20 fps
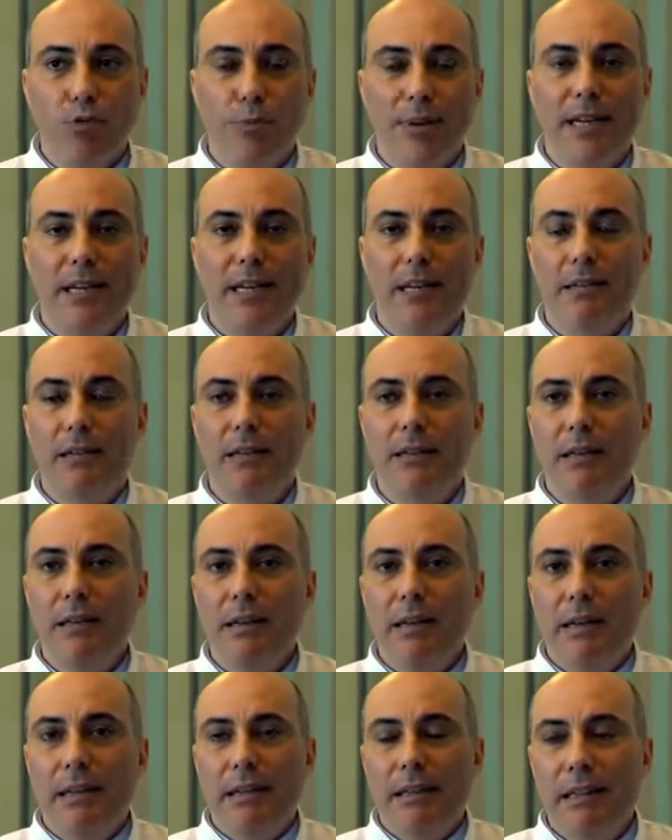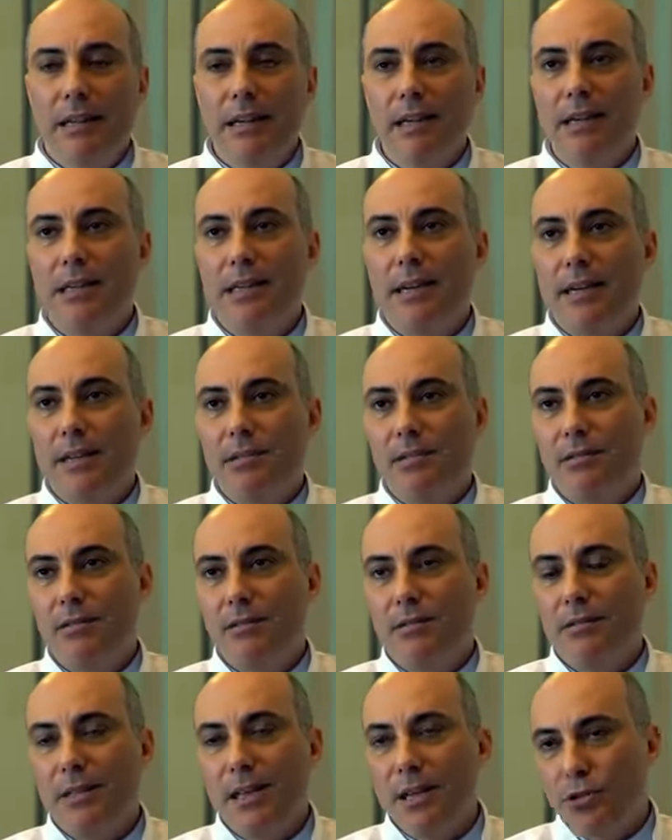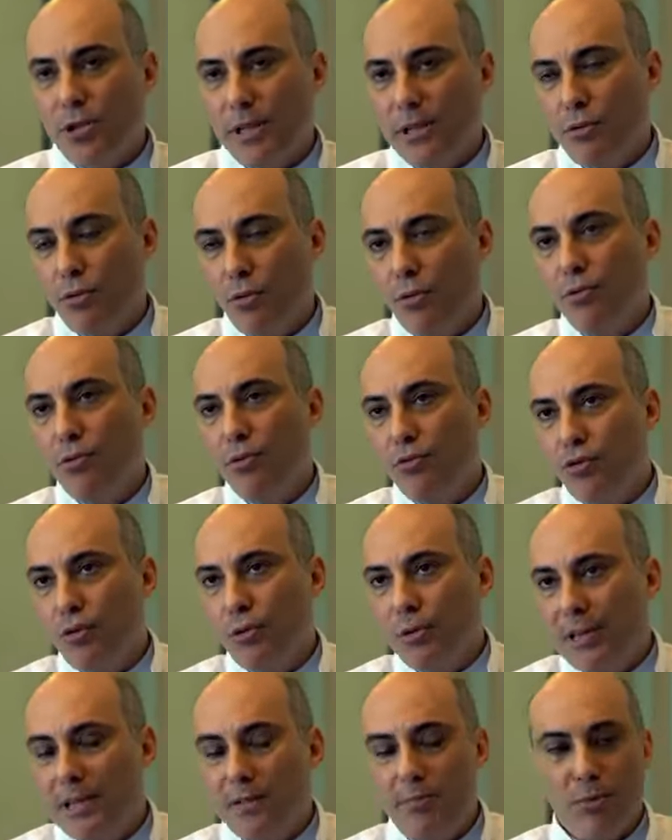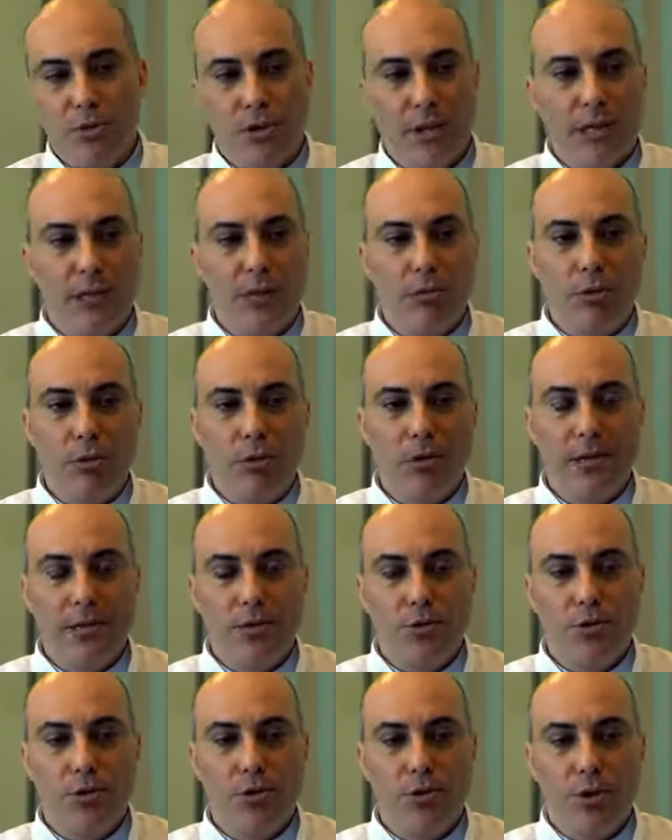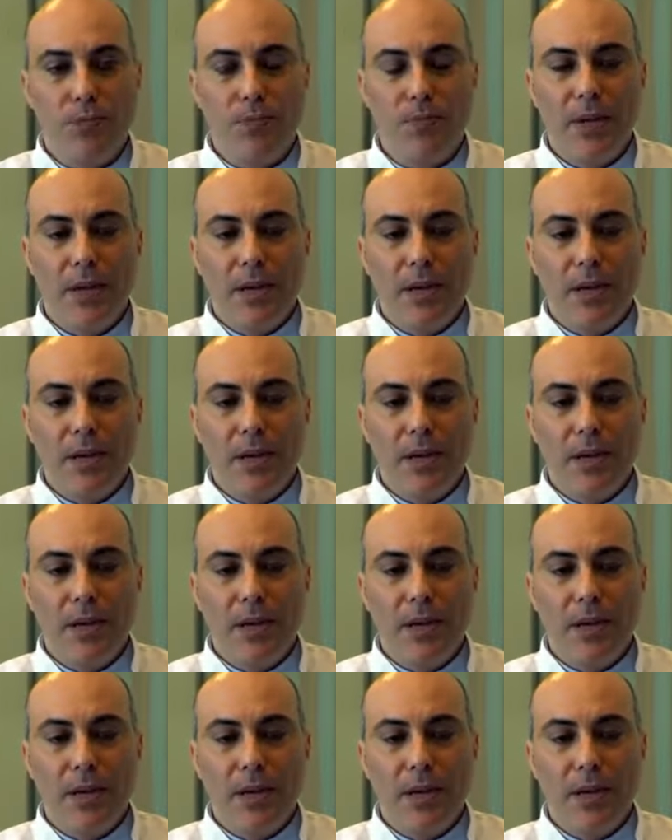büyümelerinin ne kadar e, dehşetli olduğu çok net bir şekilde ortaya çıkıyor.